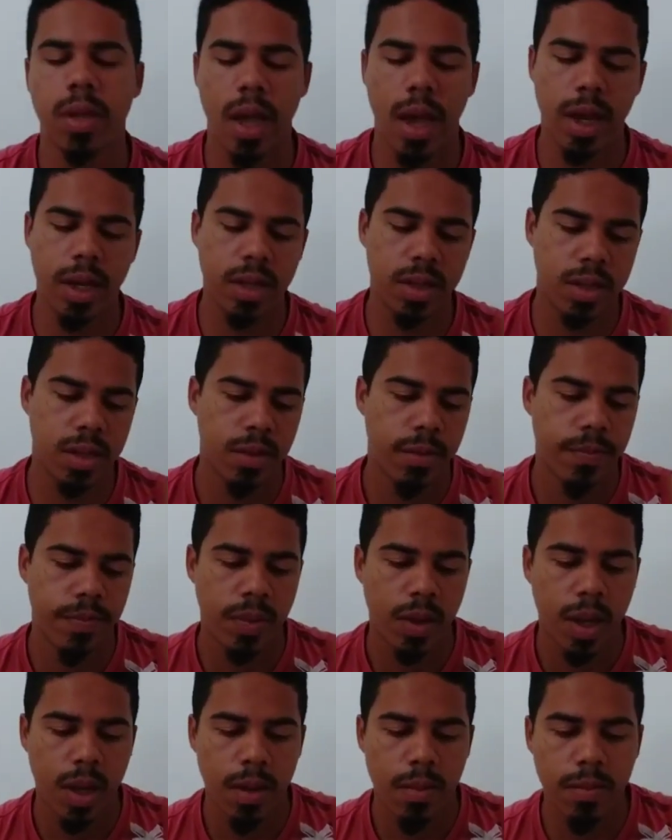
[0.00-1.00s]
10,
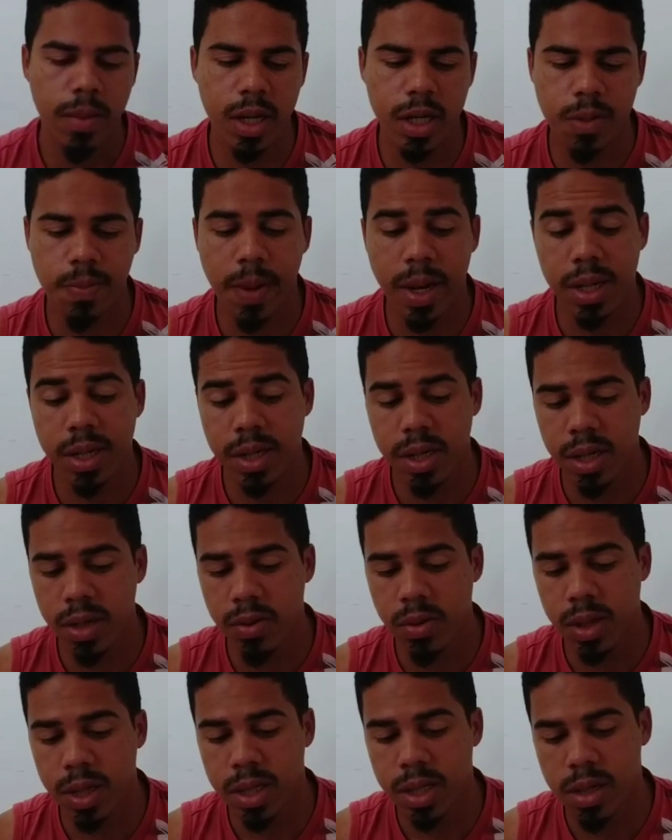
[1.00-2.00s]
minhas
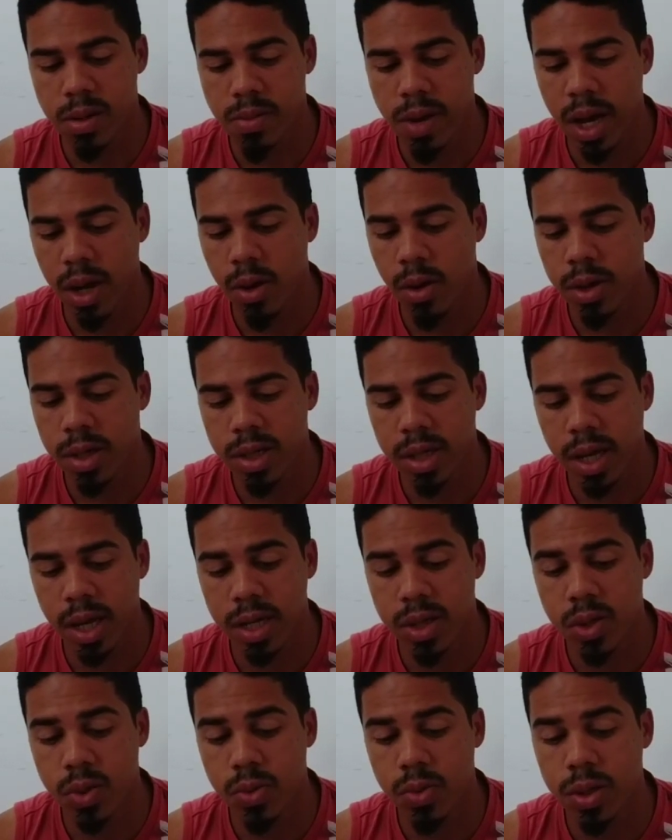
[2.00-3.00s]
partículas são maiores que
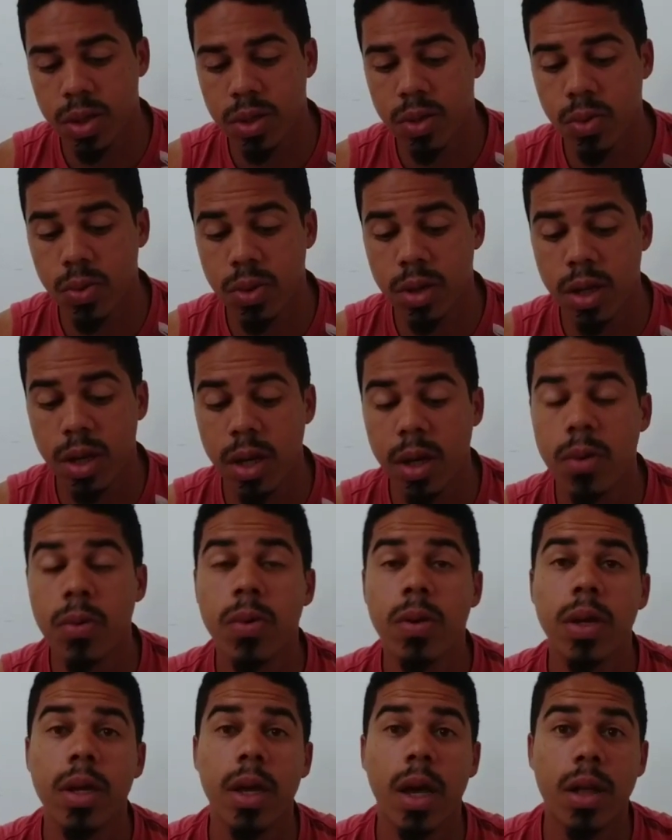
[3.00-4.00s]
as suas, o
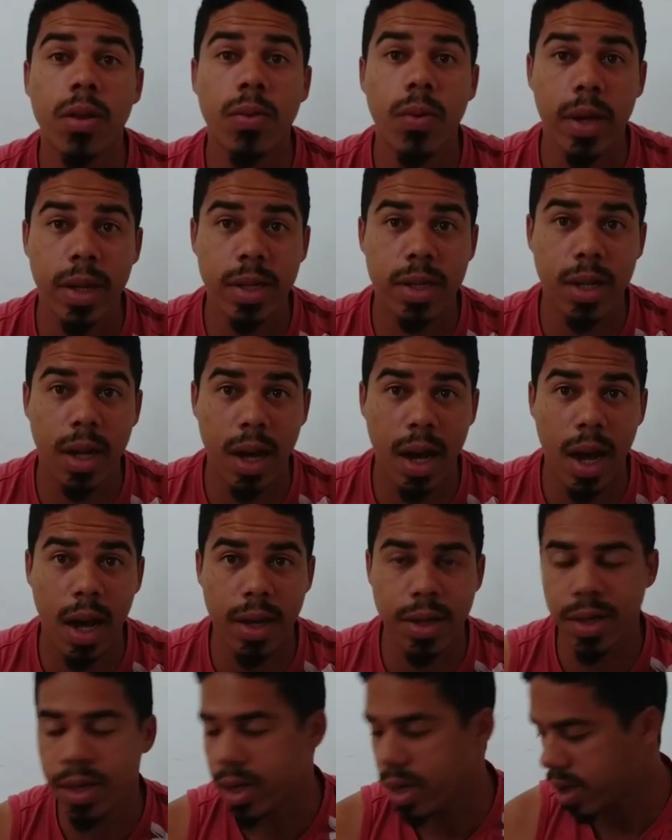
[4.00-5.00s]
trigo e a doença
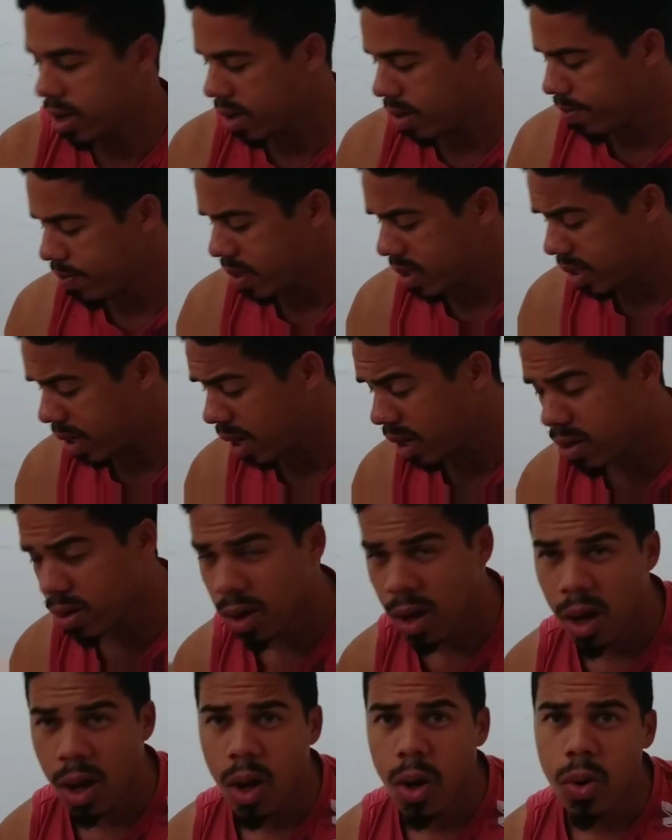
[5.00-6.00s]
cardíaca, certo?